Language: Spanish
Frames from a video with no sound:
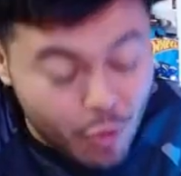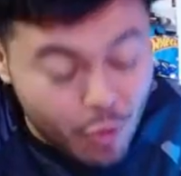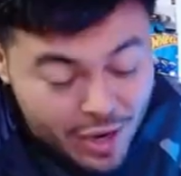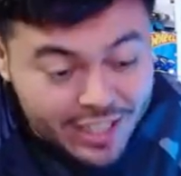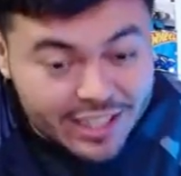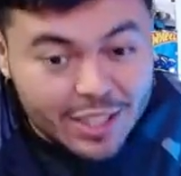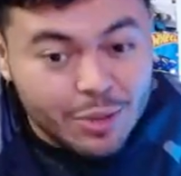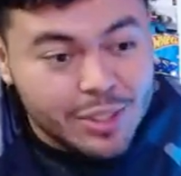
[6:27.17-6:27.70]

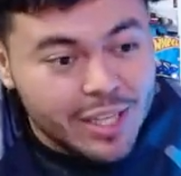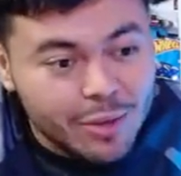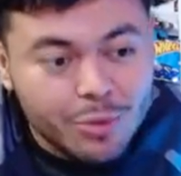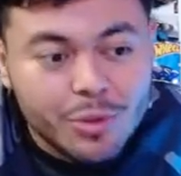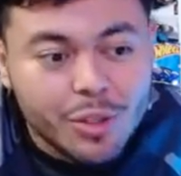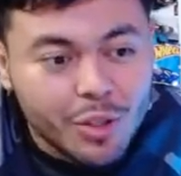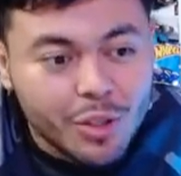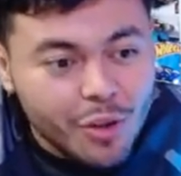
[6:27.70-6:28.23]
fuerte, o
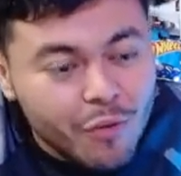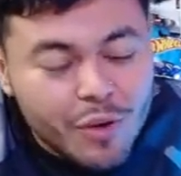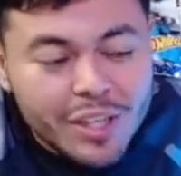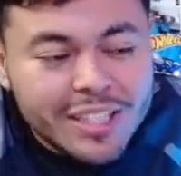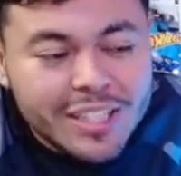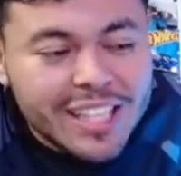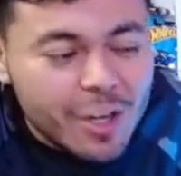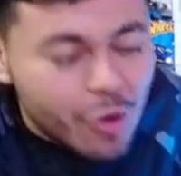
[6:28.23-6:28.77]
sea, un torneo
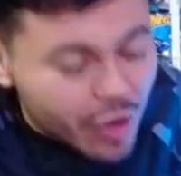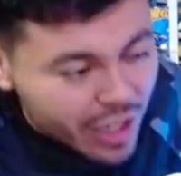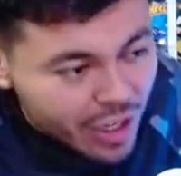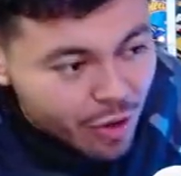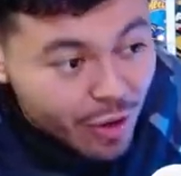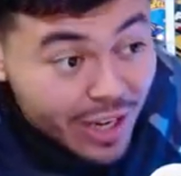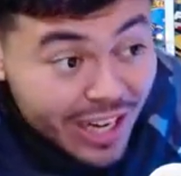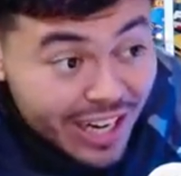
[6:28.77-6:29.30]
fuerte y no
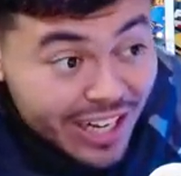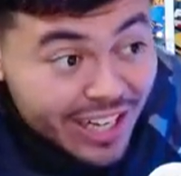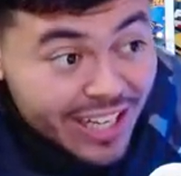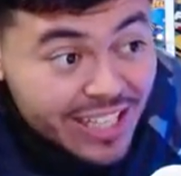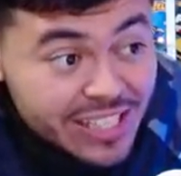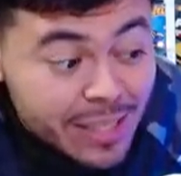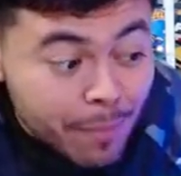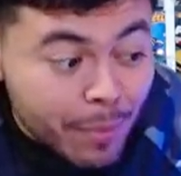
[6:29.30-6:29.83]
creo que
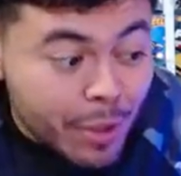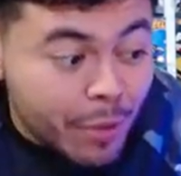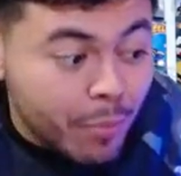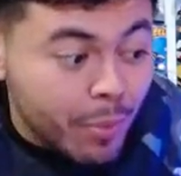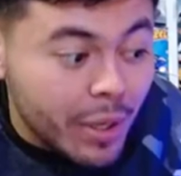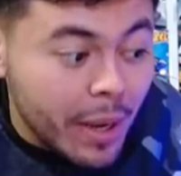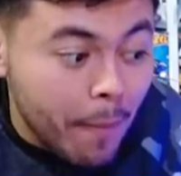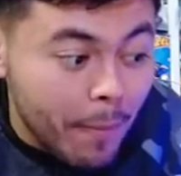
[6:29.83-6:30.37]
gane ese,
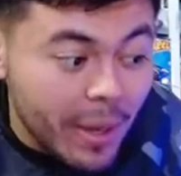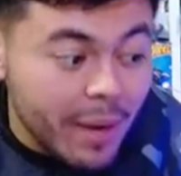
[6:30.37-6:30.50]
pero pues